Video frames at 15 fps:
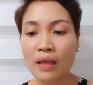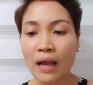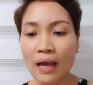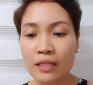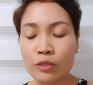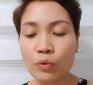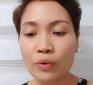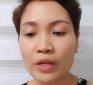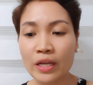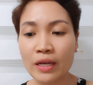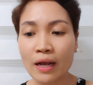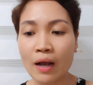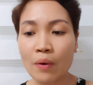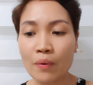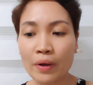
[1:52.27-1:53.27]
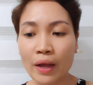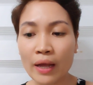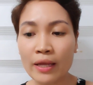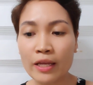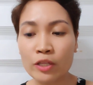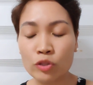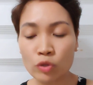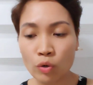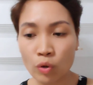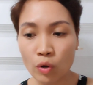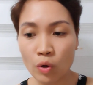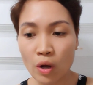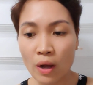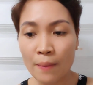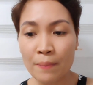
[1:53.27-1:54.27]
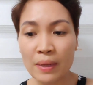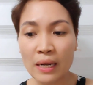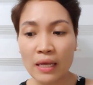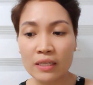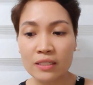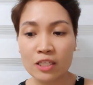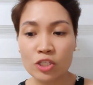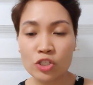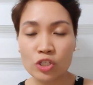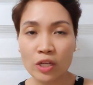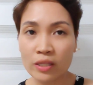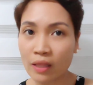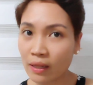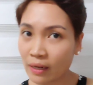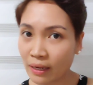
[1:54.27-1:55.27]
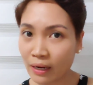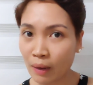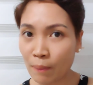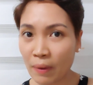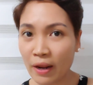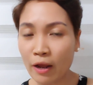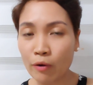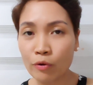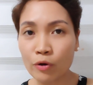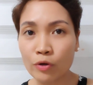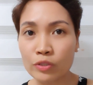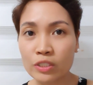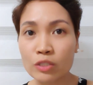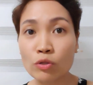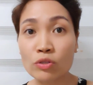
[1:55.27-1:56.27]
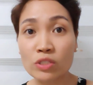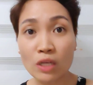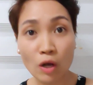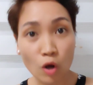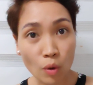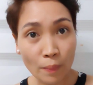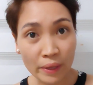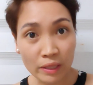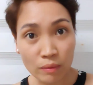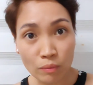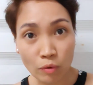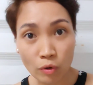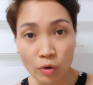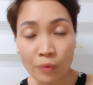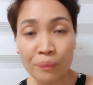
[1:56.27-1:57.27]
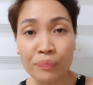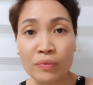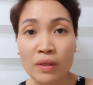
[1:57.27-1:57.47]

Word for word: At kung ikaw ay ito, minessage kita, nagreply ako dun sa comment mo,